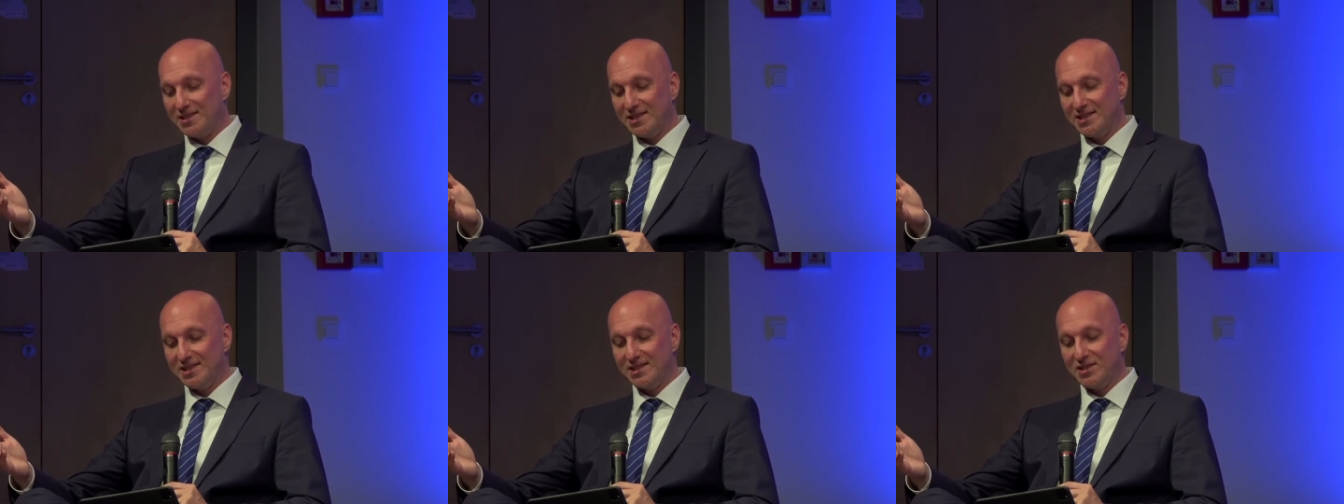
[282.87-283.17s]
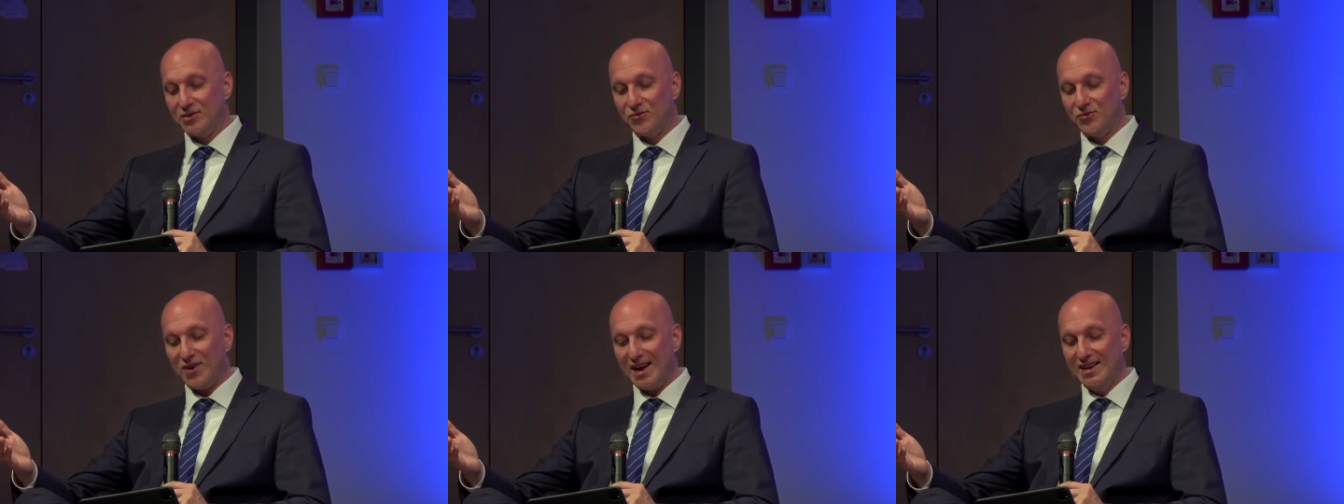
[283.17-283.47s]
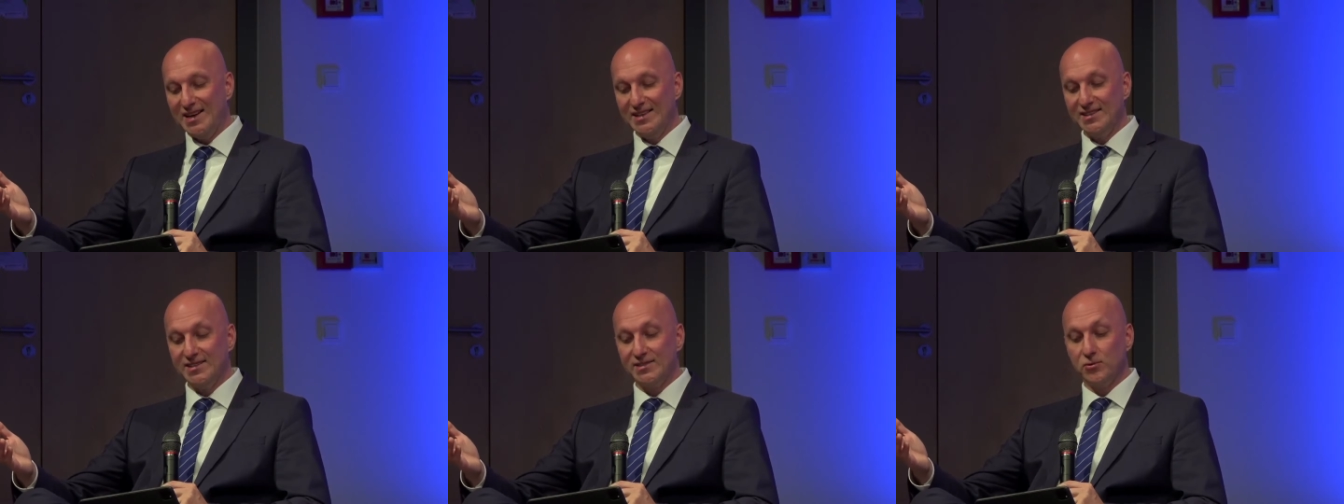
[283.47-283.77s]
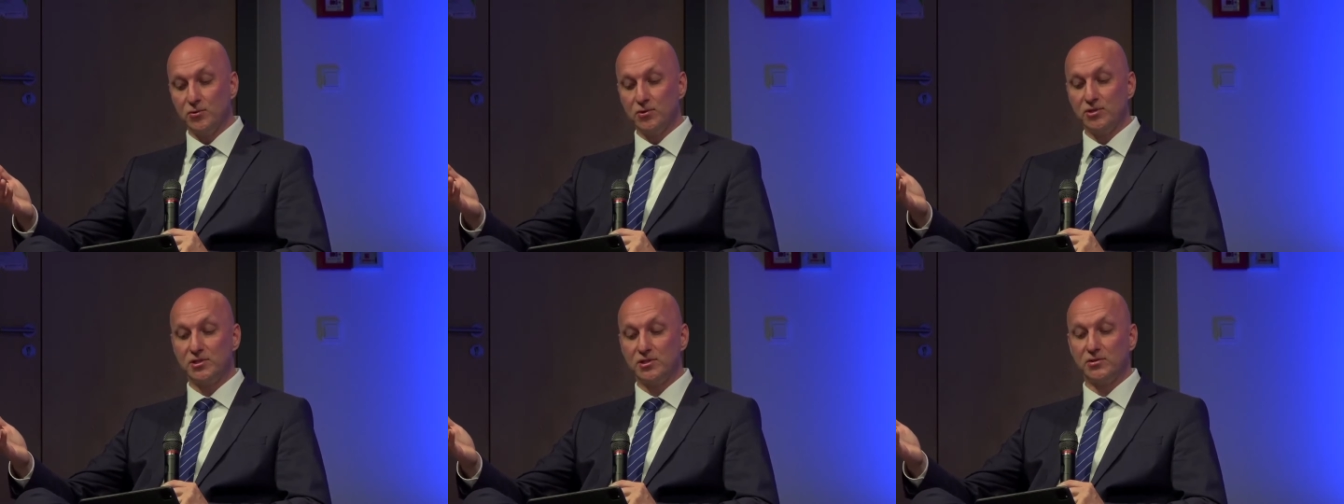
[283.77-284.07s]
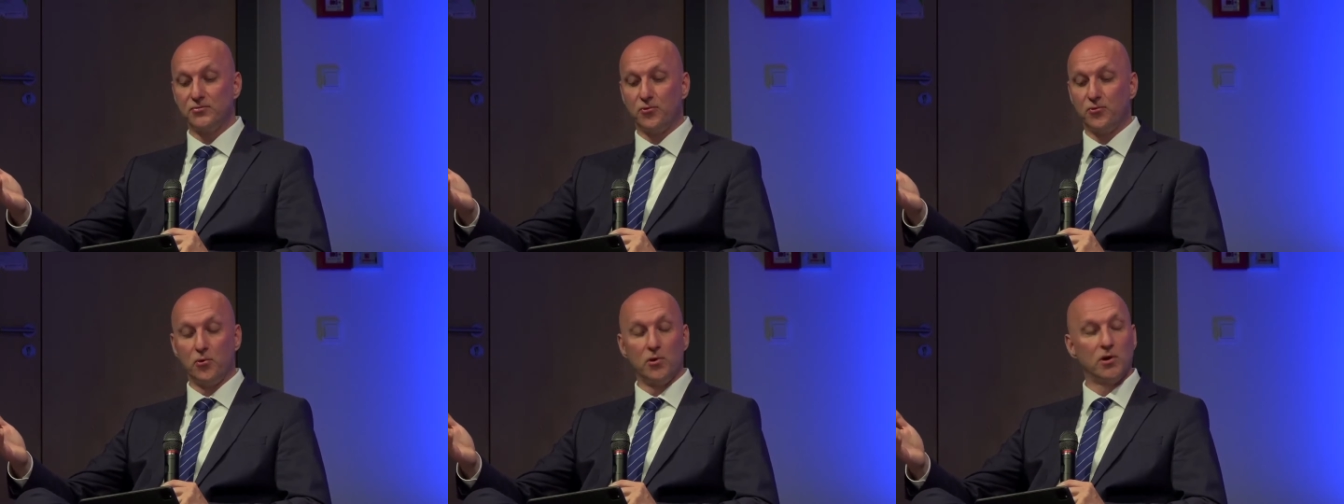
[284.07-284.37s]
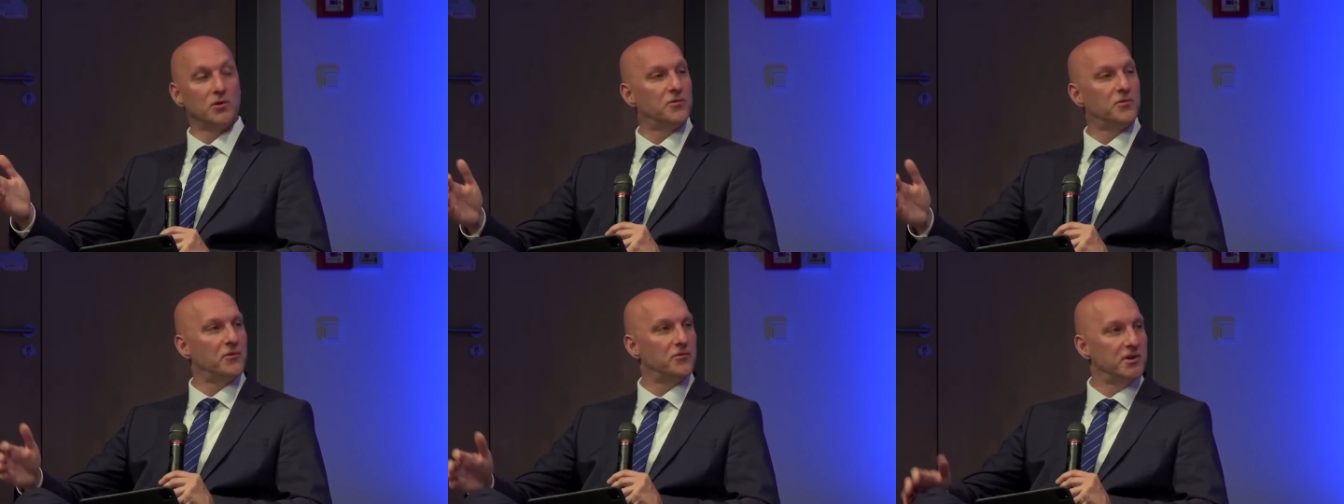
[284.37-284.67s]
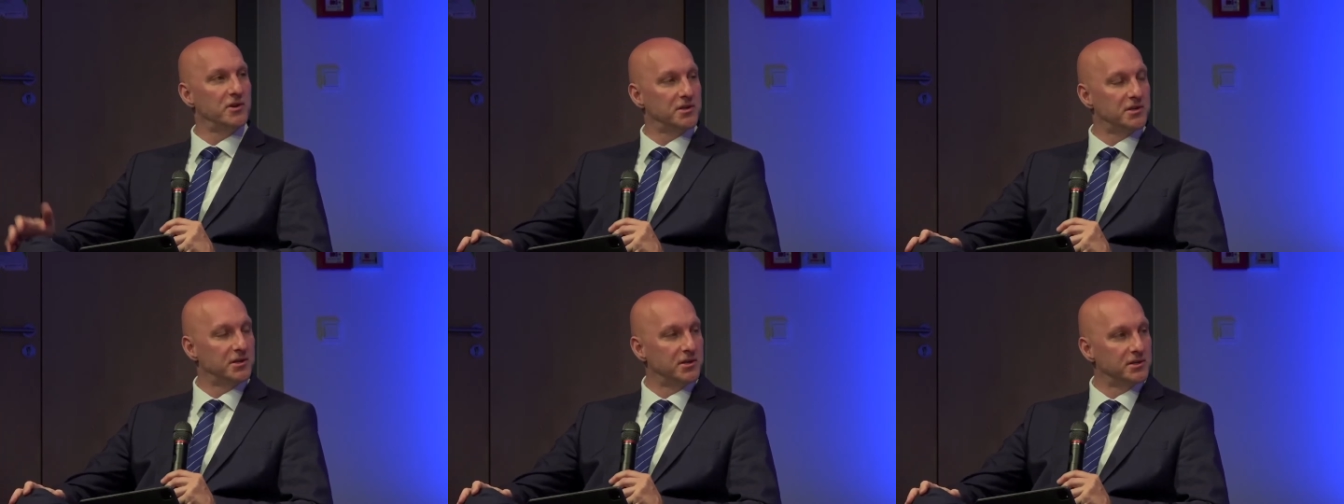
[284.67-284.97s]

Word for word: dessen Weisungen zu folgen verpflichtet